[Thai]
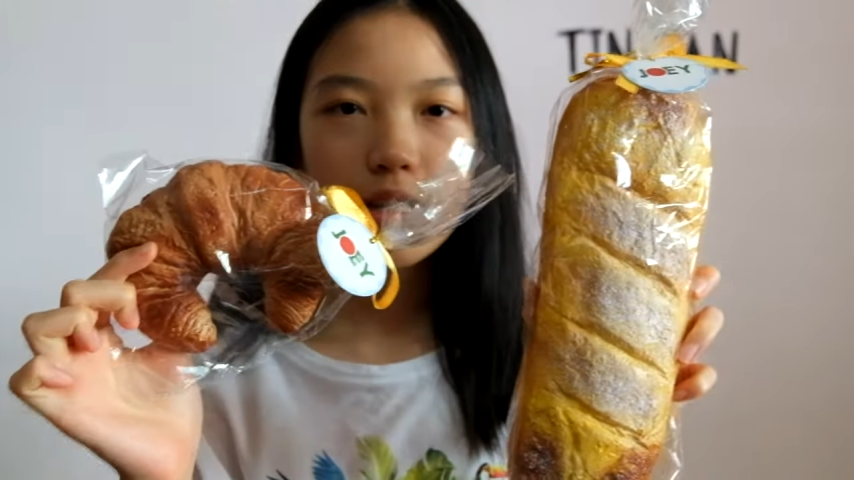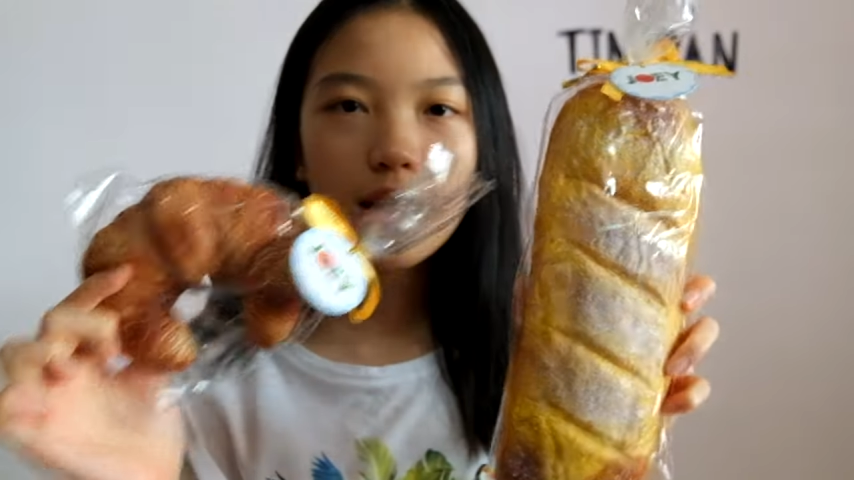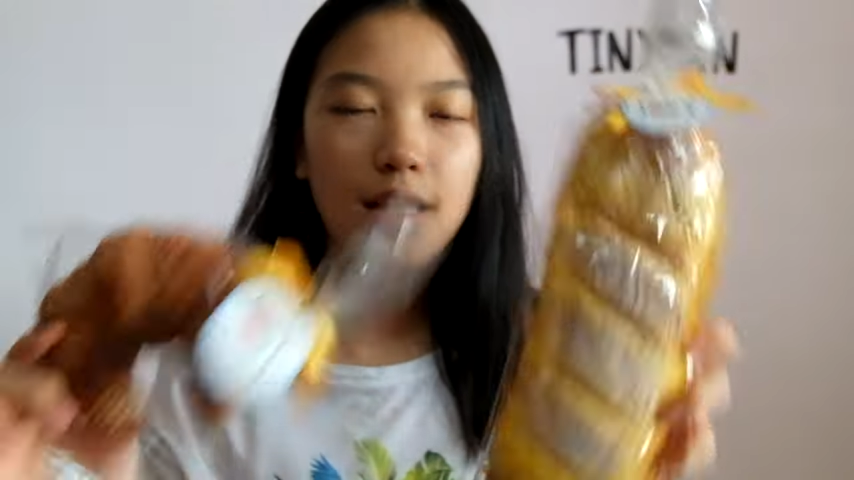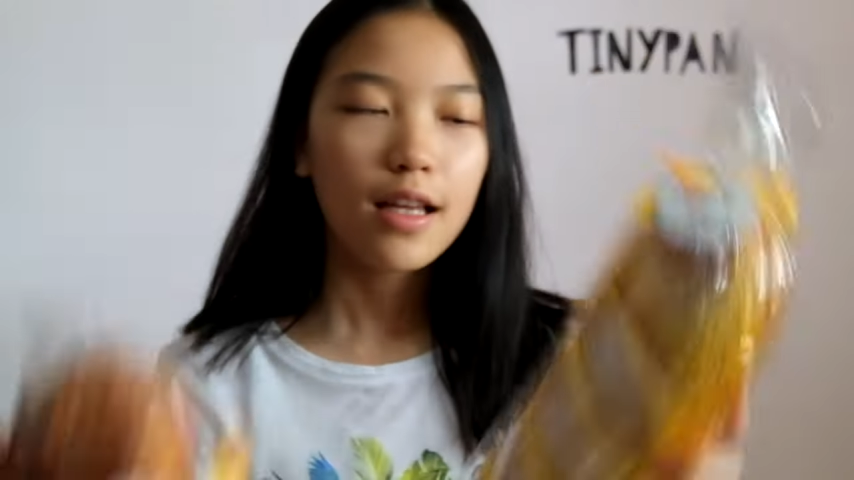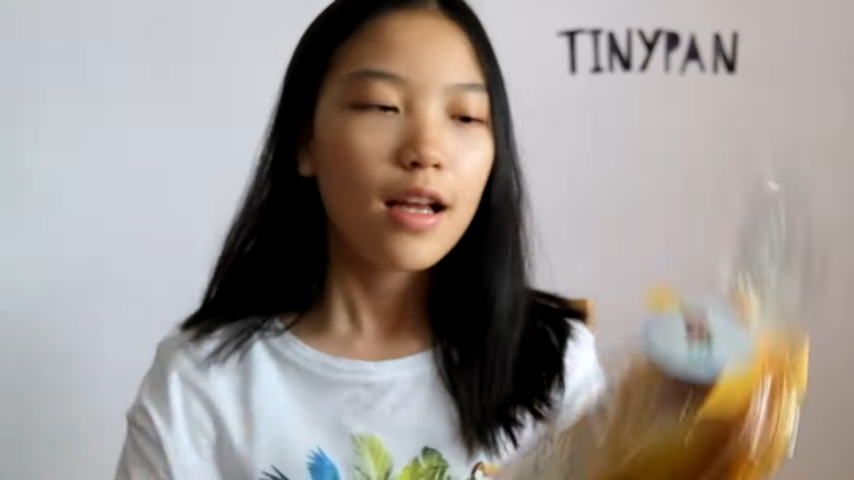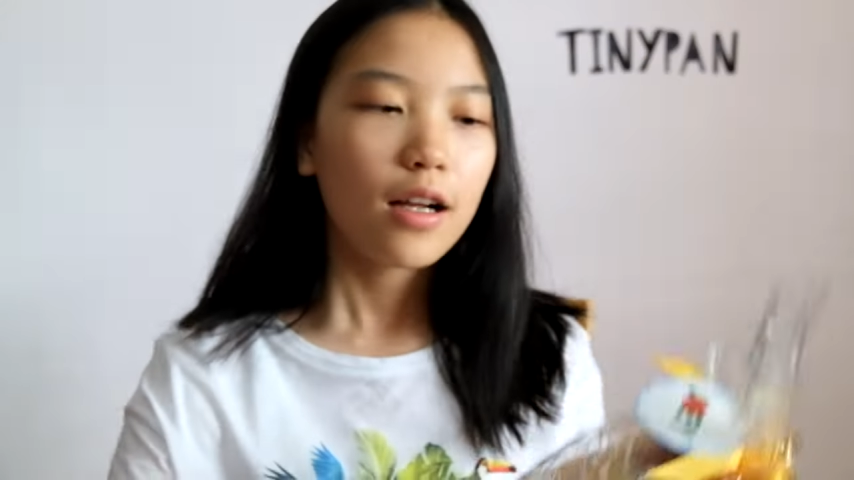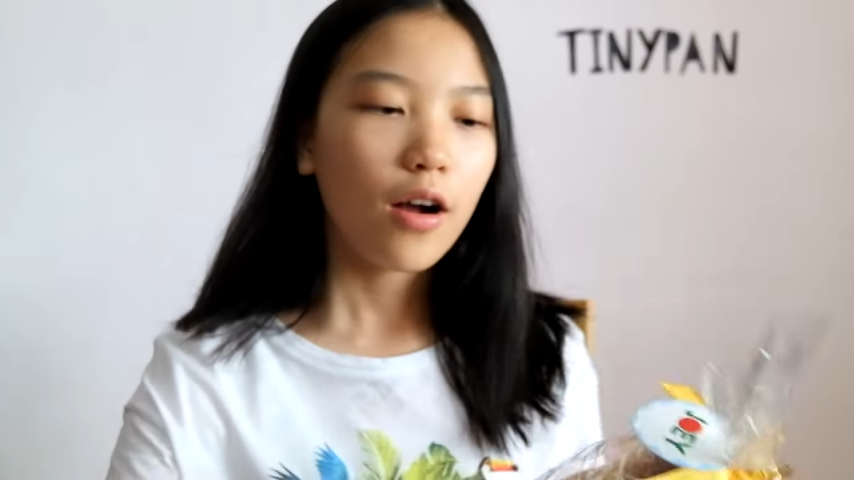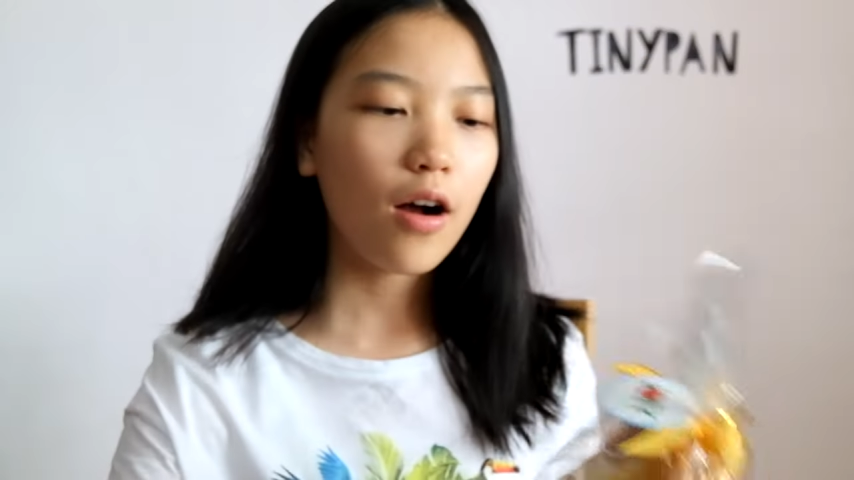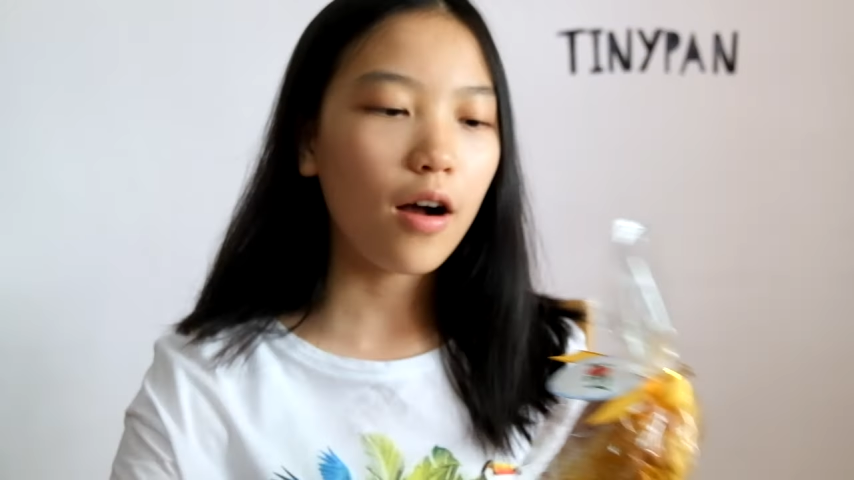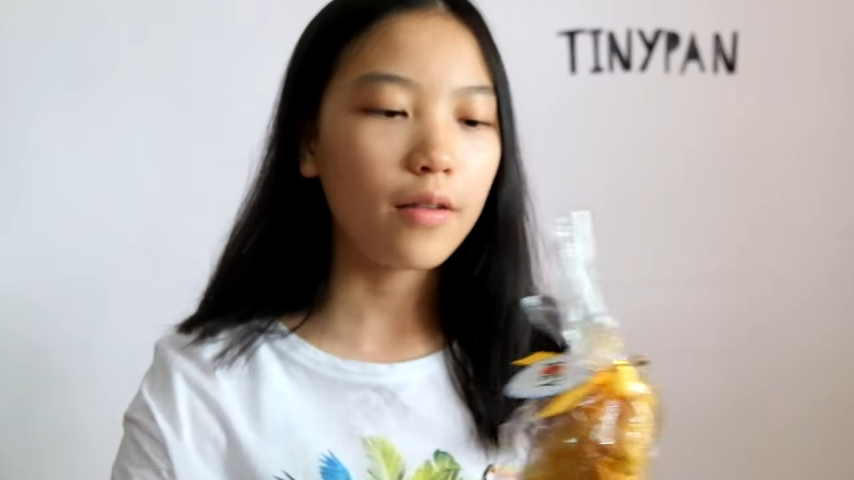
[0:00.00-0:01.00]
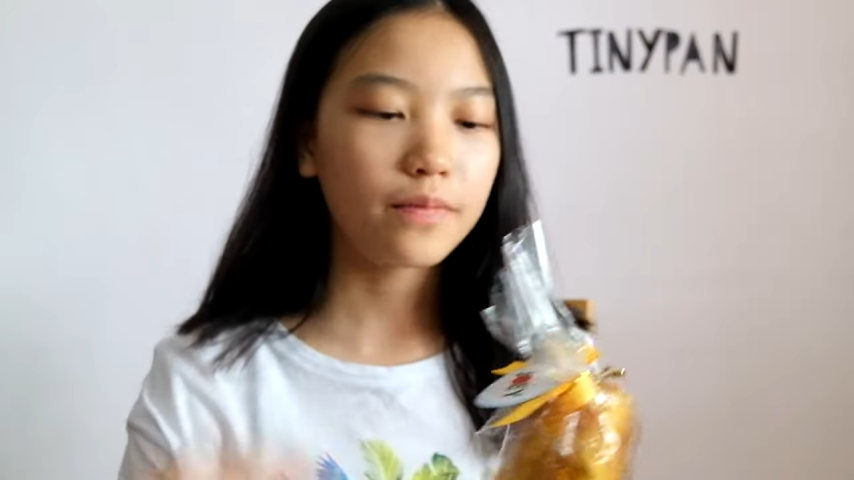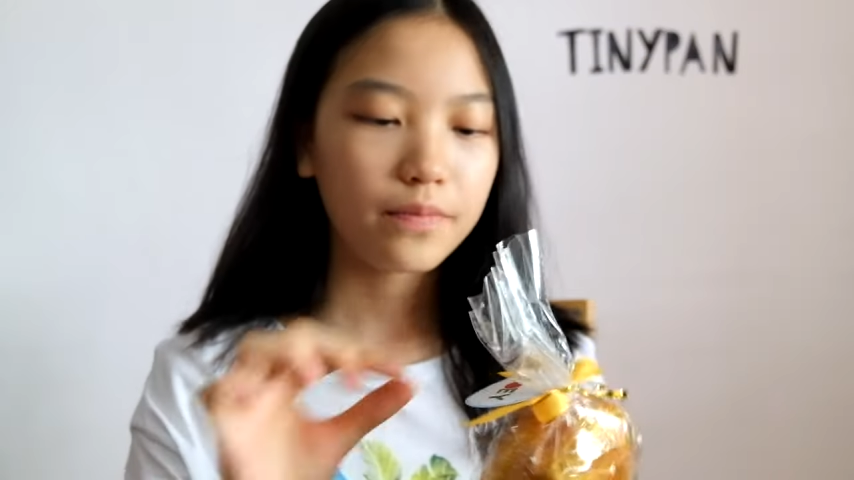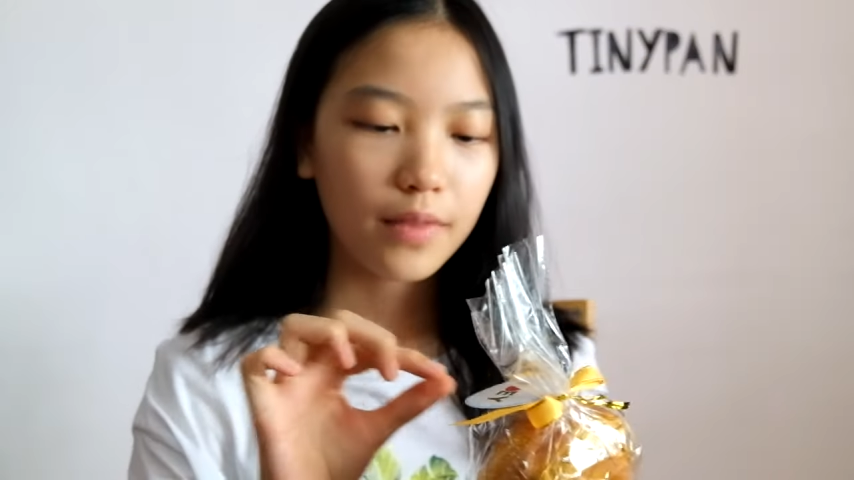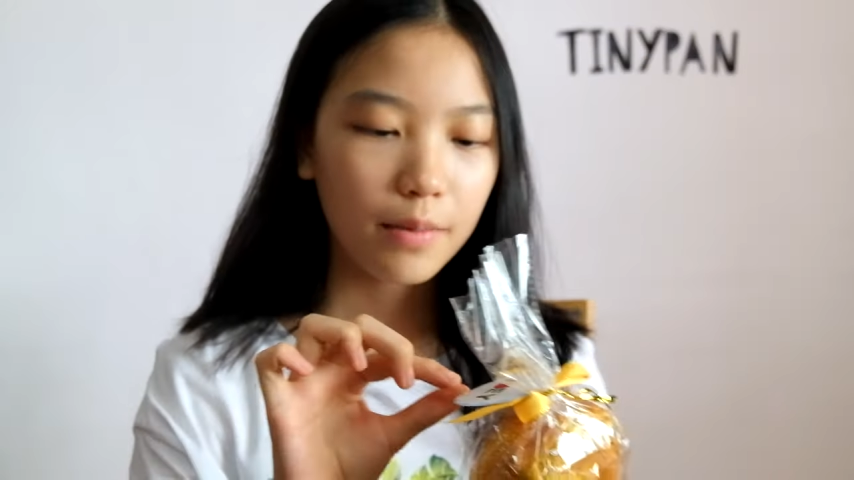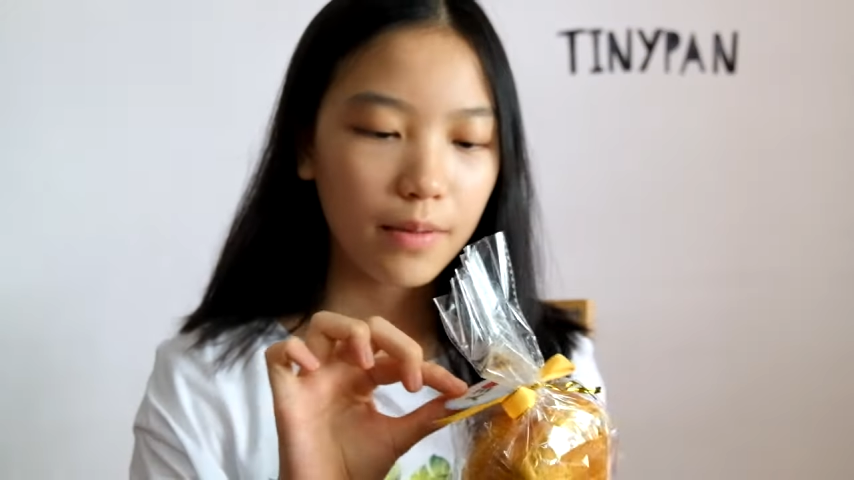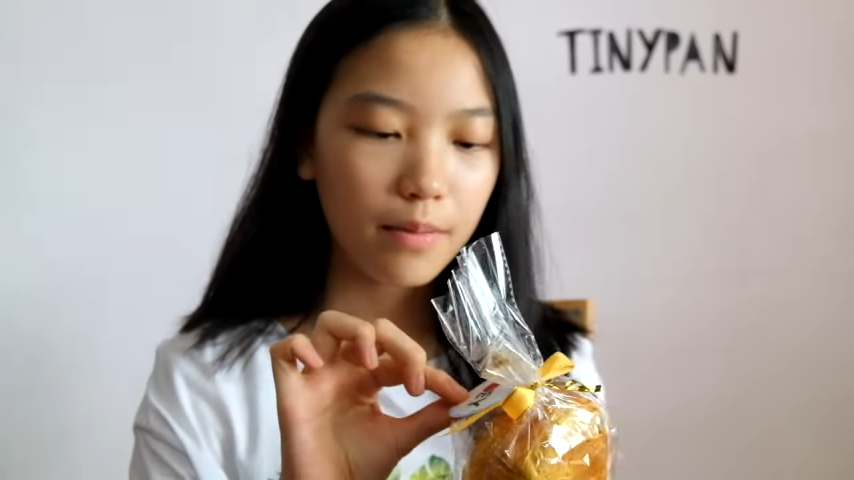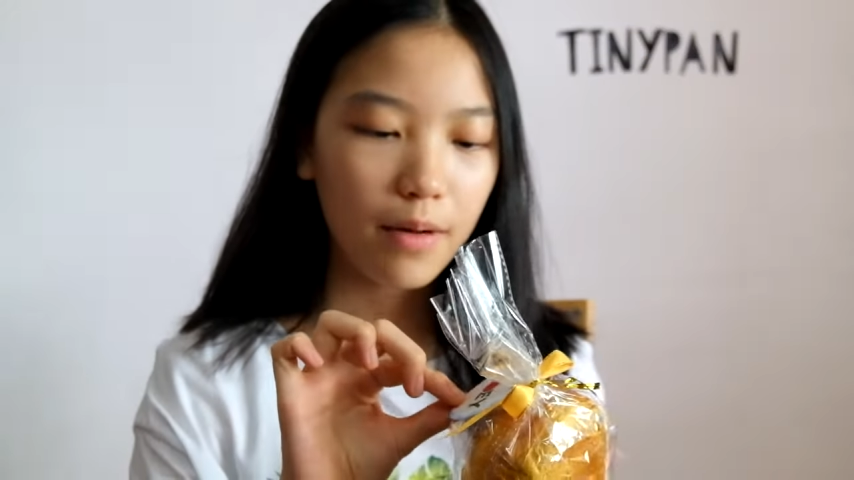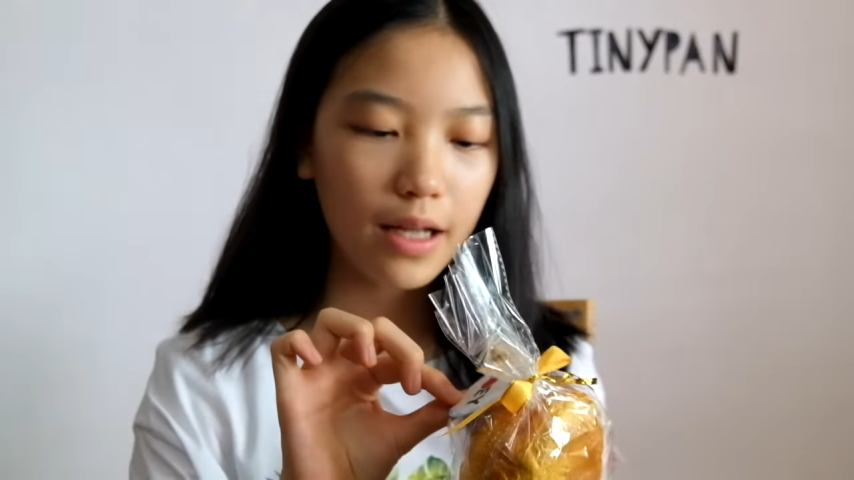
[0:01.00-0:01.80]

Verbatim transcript: นี่ก็เป็นแบร